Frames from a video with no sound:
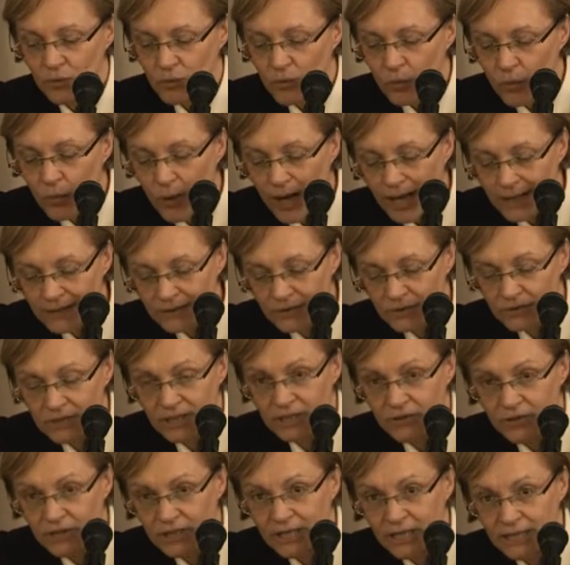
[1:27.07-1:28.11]
un quadro
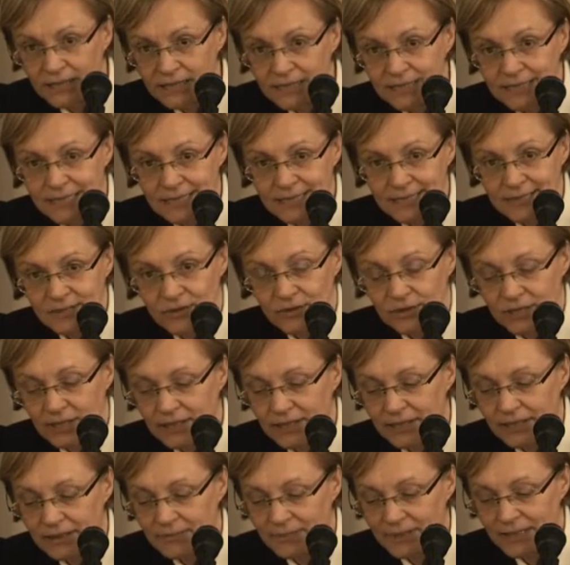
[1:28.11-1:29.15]
delle
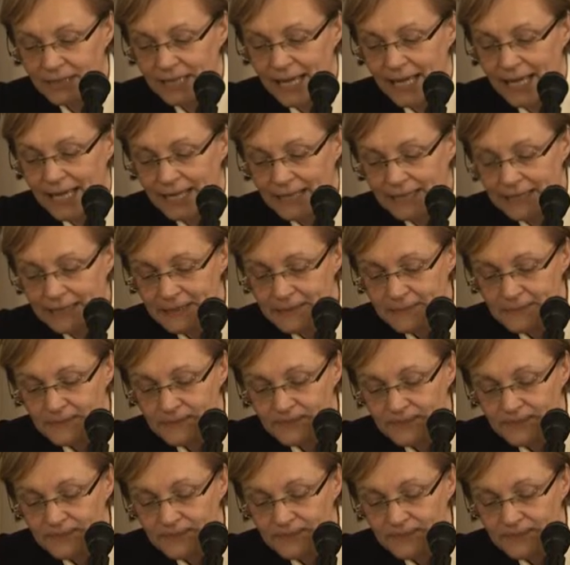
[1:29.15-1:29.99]
organizzazioni criminali,